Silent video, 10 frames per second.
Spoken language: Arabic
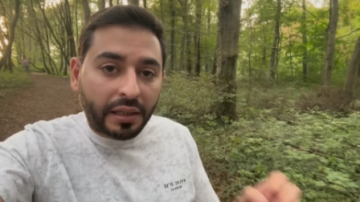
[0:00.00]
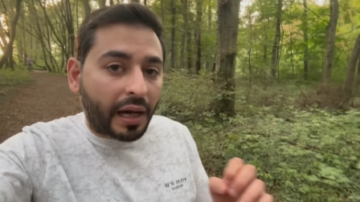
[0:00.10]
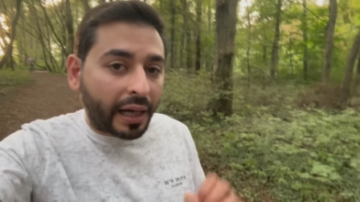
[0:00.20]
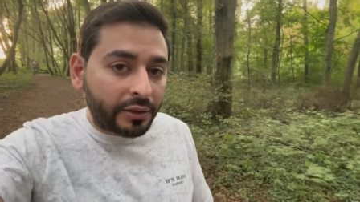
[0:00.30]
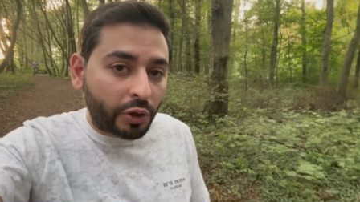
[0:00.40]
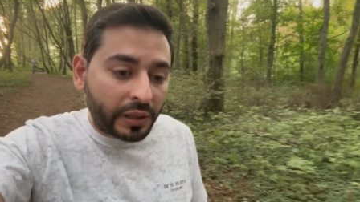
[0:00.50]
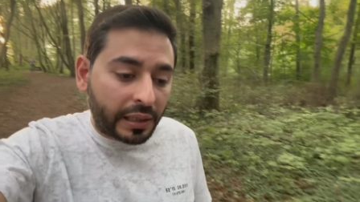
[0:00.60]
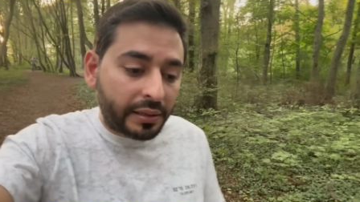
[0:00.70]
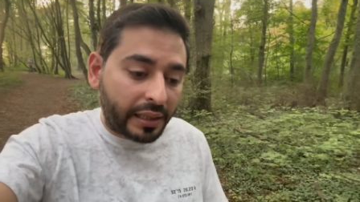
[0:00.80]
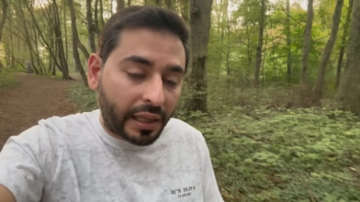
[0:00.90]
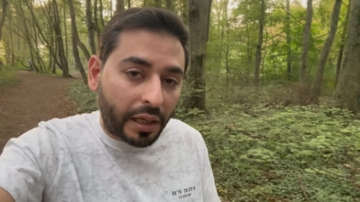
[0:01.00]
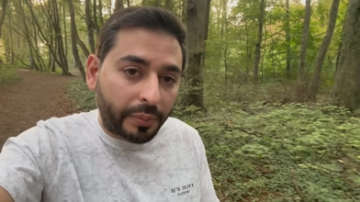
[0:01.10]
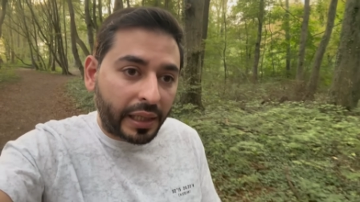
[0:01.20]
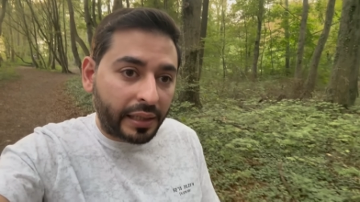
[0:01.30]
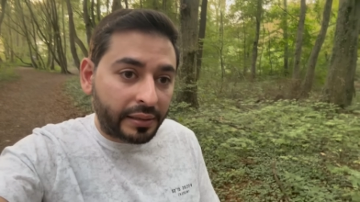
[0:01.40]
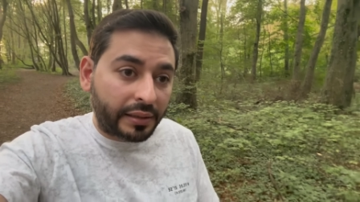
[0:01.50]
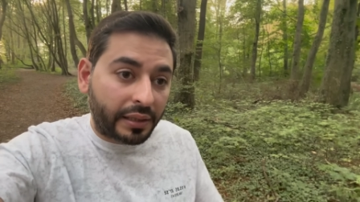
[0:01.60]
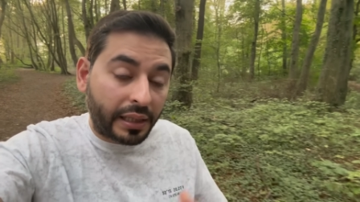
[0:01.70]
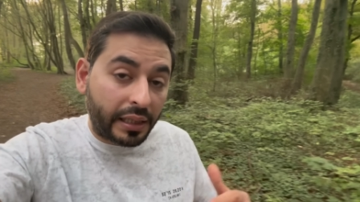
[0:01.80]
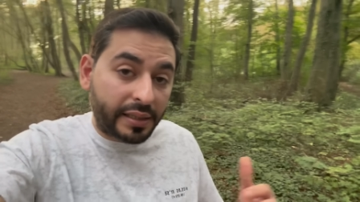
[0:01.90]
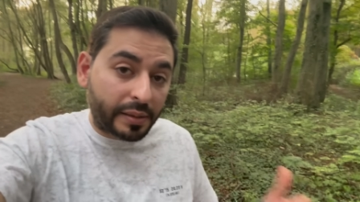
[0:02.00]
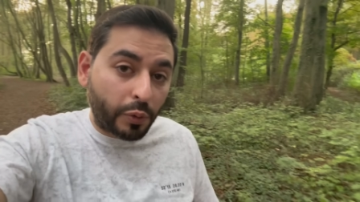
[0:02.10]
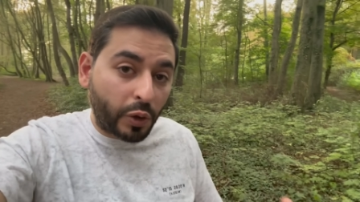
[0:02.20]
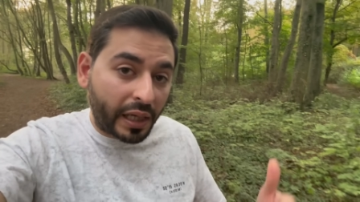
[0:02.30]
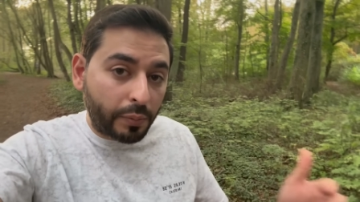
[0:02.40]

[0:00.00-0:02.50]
عندهم انتخابات الأسبوع